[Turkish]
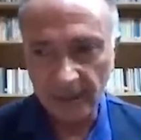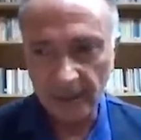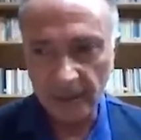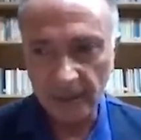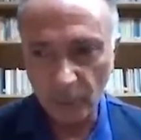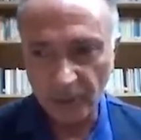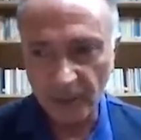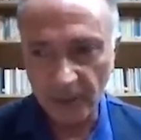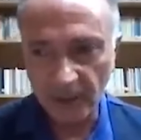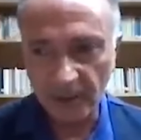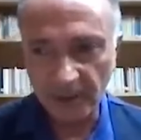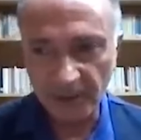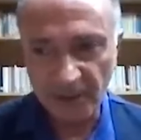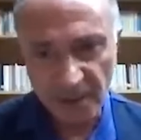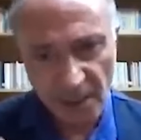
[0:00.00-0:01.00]
E, o da
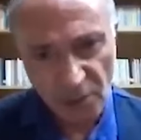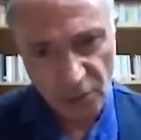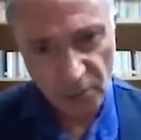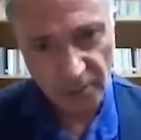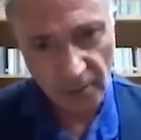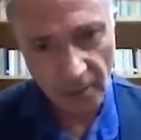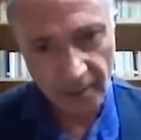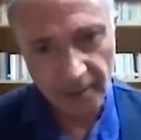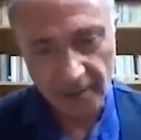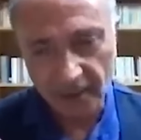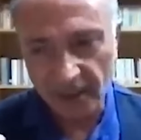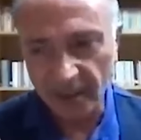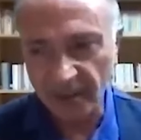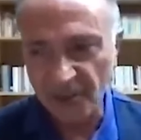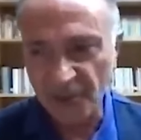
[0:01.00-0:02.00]
Giresun
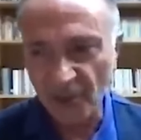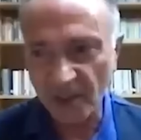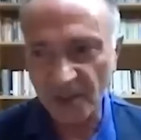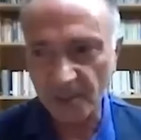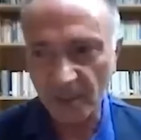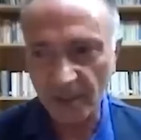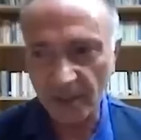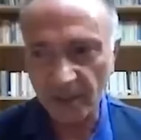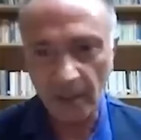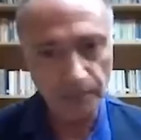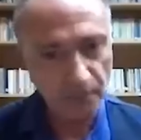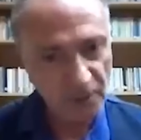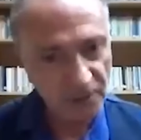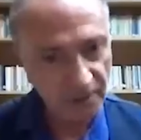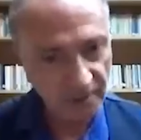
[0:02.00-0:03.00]
tarihiyle ilgili çalışmalar
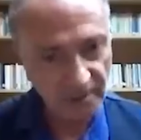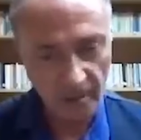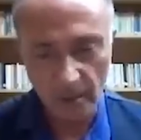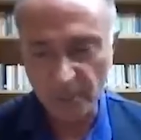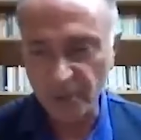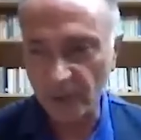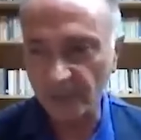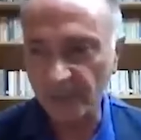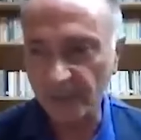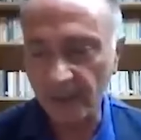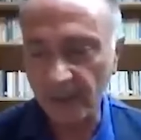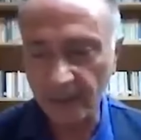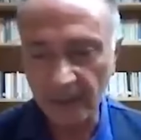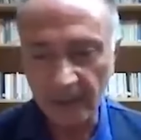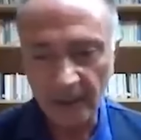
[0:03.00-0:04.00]
yapmıştı Trabzon
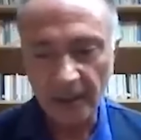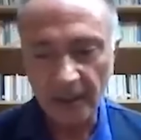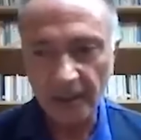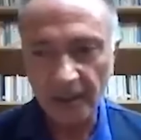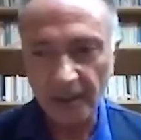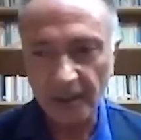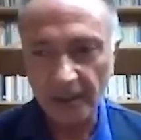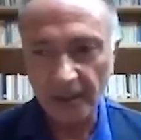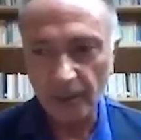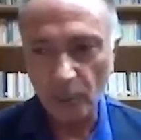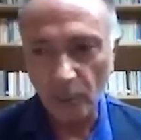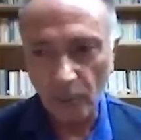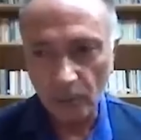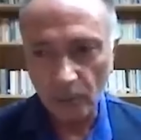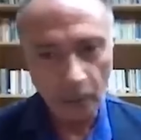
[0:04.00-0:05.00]
filan. E,
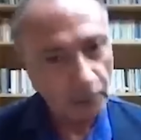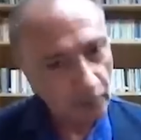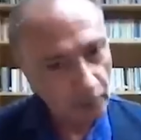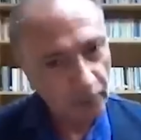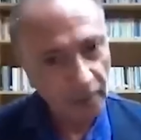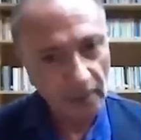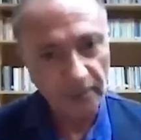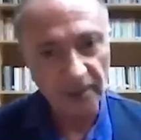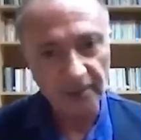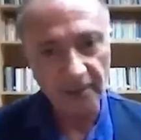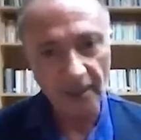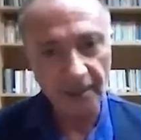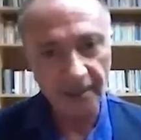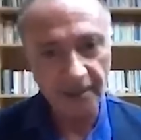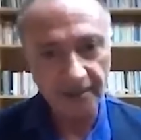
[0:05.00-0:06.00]
o onu okunabilir
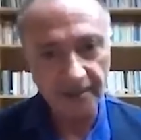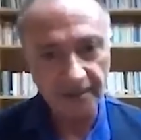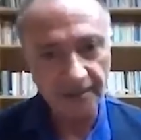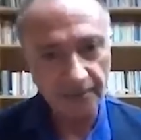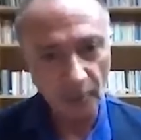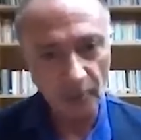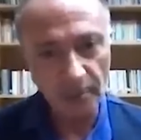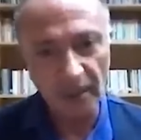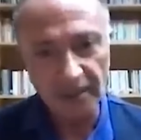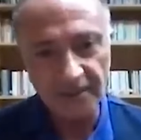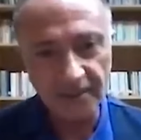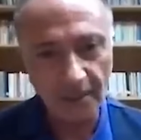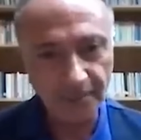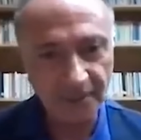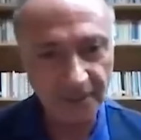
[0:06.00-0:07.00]
hale getirdi. Onu ben
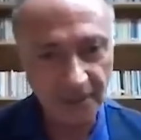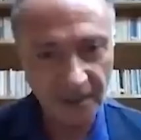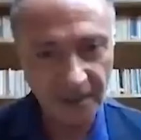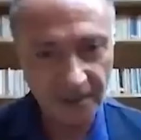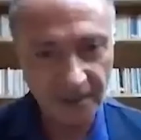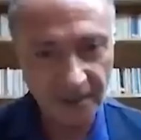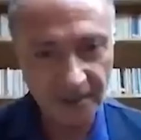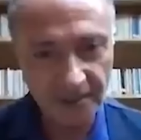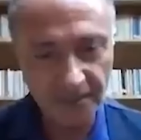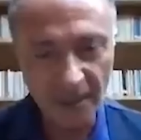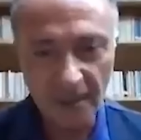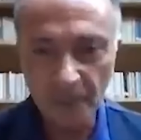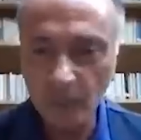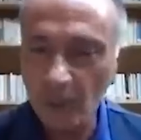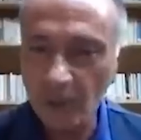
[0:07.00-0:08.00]
kitapta yayınladım.
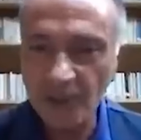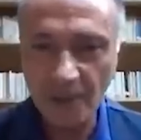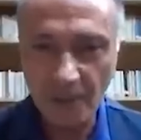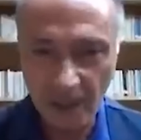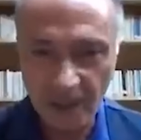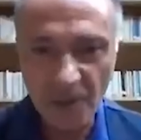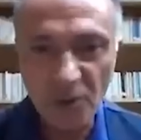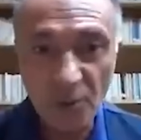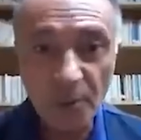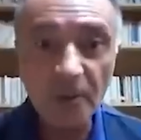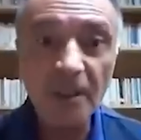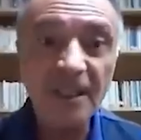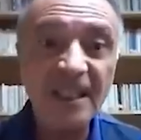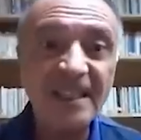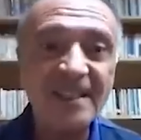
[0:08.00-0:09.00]
Böylece Marie
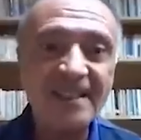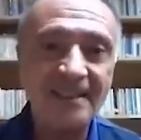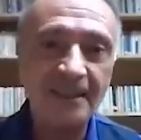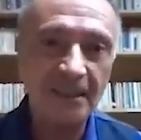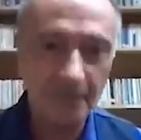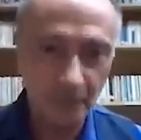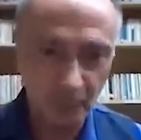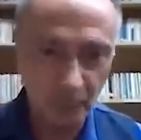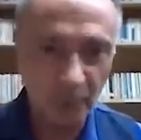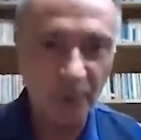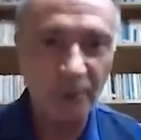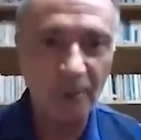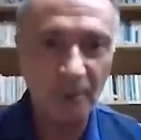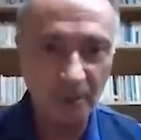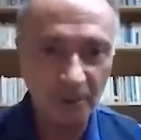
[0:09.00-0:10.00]
Süpü'nün izini
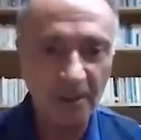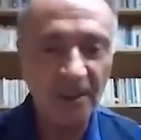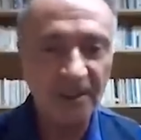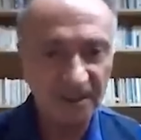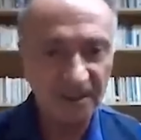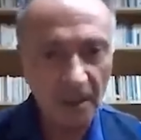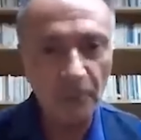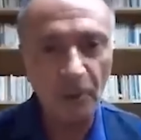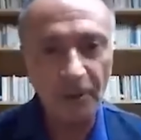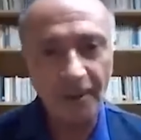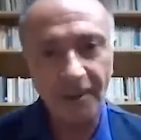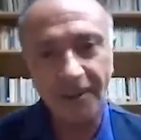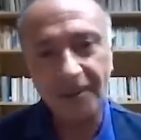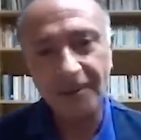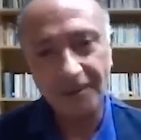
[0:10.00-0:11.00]
bulduğumu tam
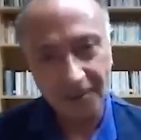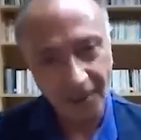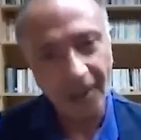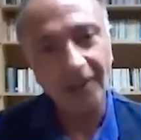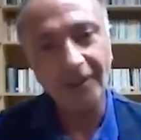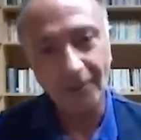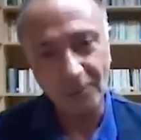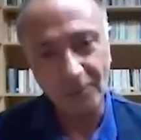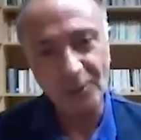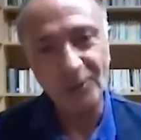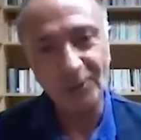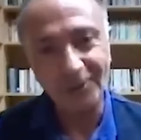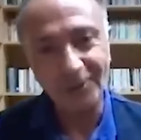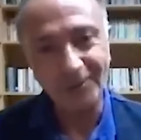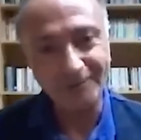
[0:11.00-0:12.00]
olarak anlamış
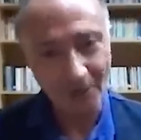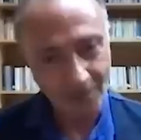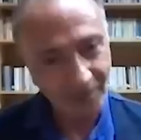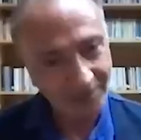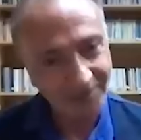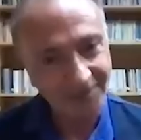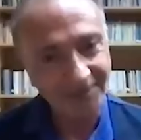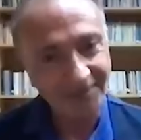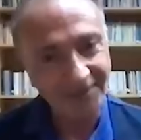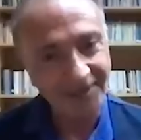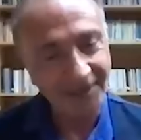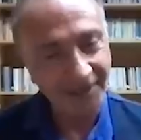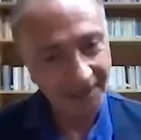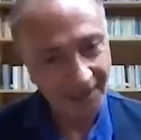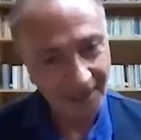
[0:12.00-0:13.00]
oldum. Kapatıldı
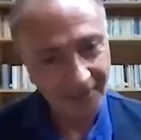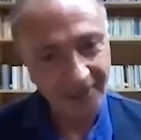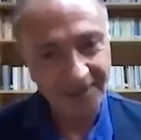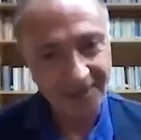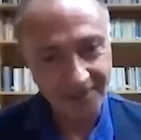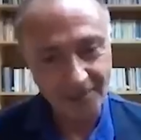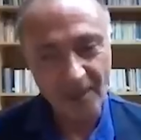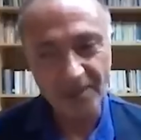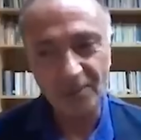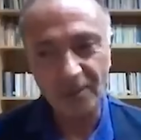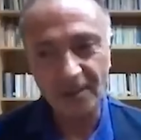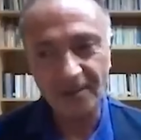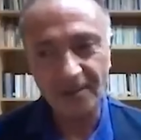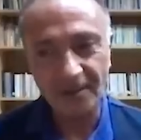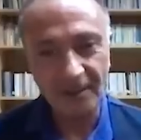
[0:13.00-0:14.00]
eve girmek
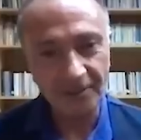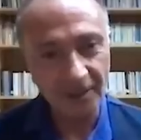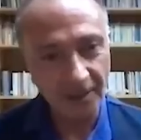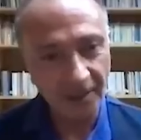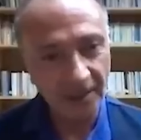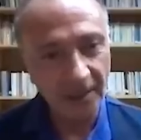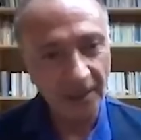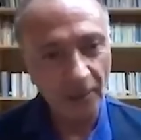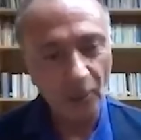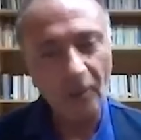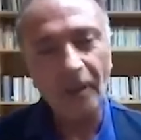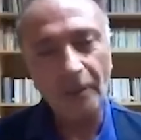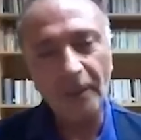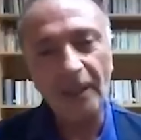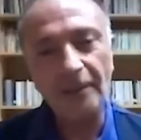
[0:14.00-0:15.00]
suretiyle ve
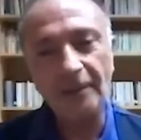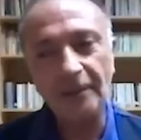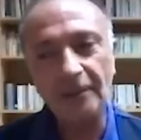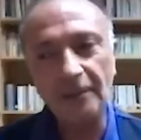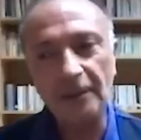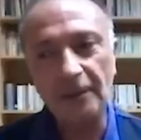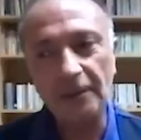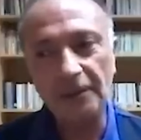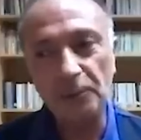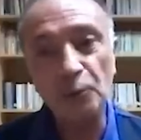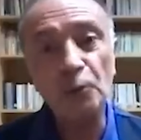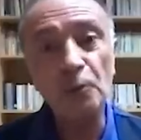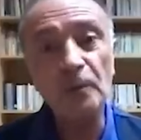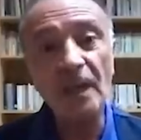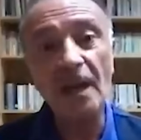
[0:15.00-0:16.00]
ona ben e,
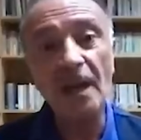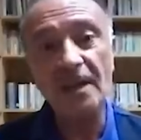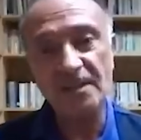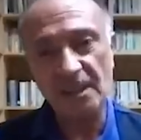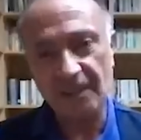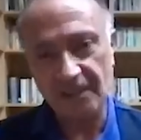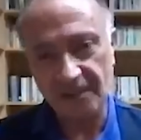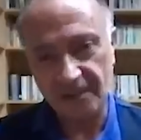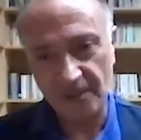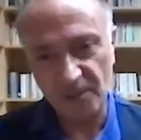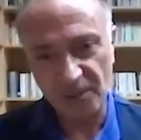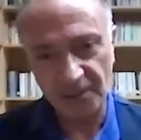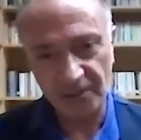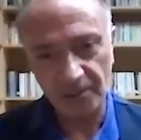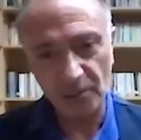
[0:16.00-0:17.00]
günlerce girdim
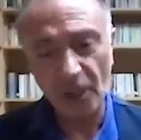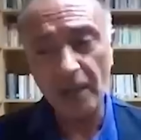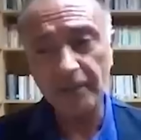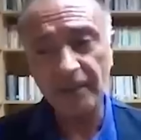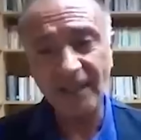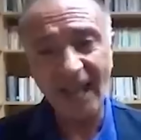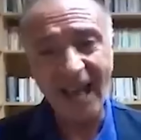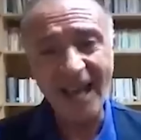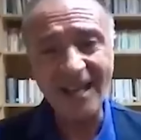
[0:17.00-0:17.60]
çıktım. O evin